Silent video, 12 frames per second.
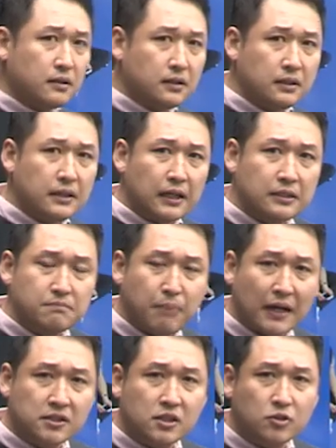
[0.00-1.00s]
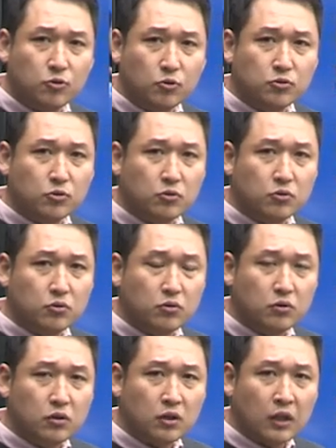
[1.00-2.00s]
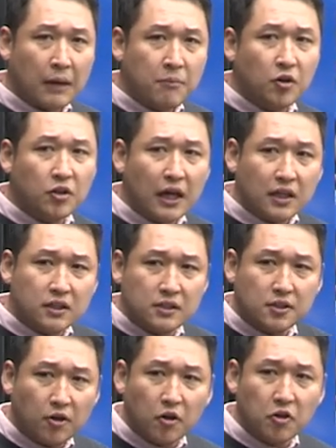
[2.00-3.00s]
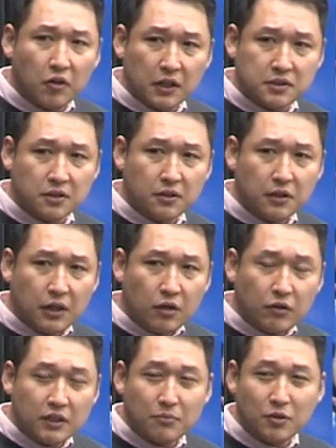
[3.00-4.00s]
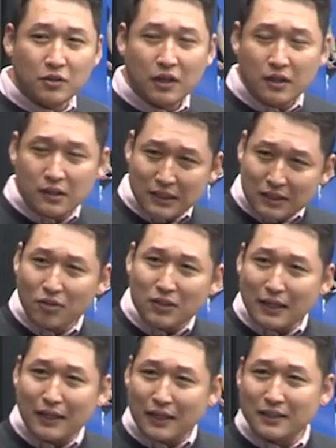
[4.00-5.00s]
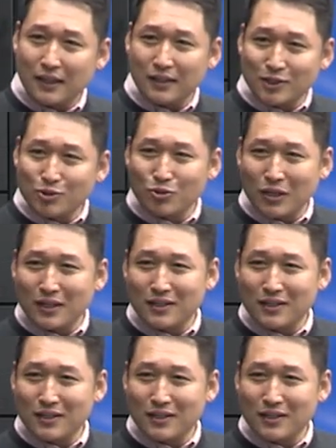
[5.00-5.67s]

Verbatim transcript: 일하는 방식도 그렇고 대면하기를 꺼려하죠. 왜냐하면 인터넷 강의에 익숙해